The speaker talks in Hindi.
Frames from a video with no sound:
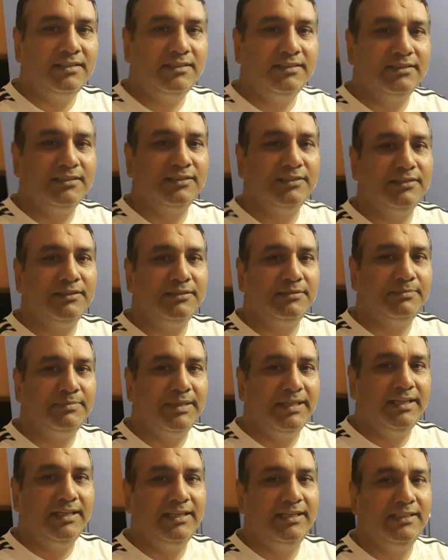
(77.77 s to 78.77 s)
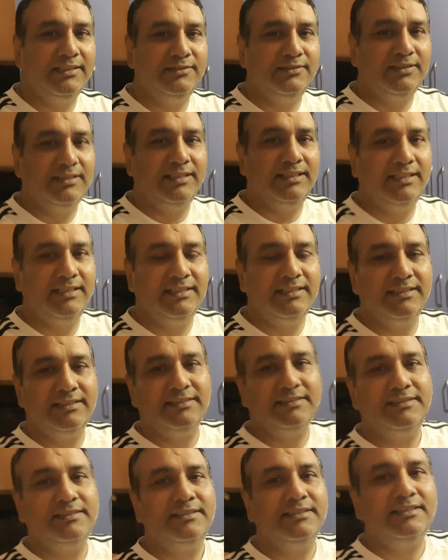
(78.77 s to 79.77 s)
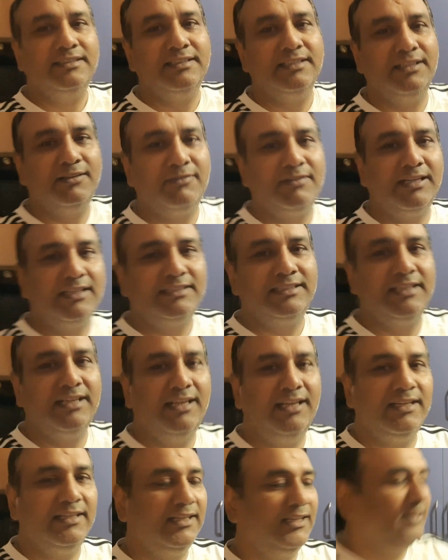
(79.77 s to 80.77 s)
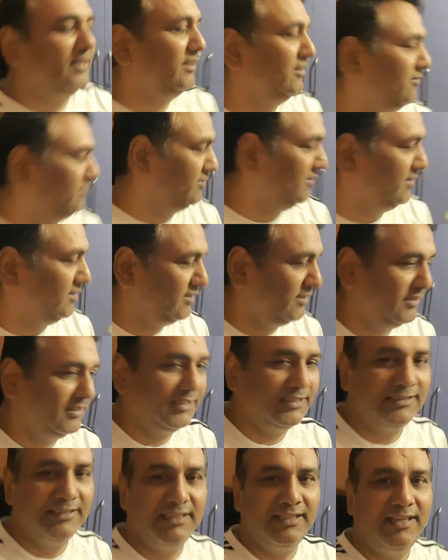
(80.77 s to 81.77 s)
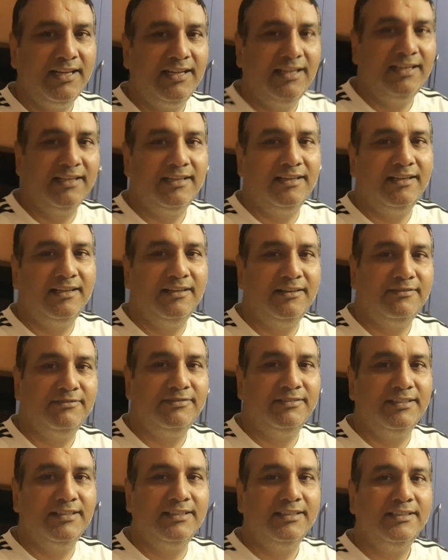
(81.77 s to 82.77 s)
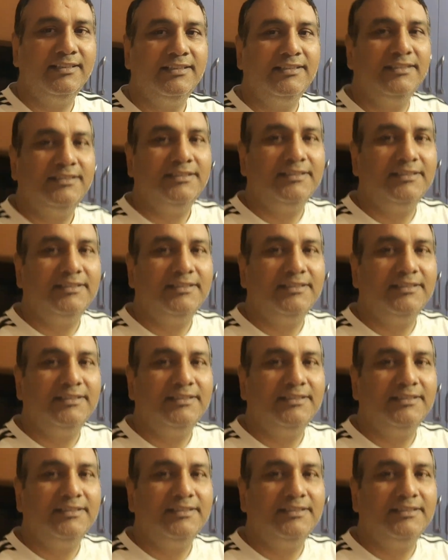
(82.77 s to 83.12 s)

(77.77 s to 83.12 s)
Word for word: पहले जो है नवरात्र आएंगे फिर दशहरा आएगा फिर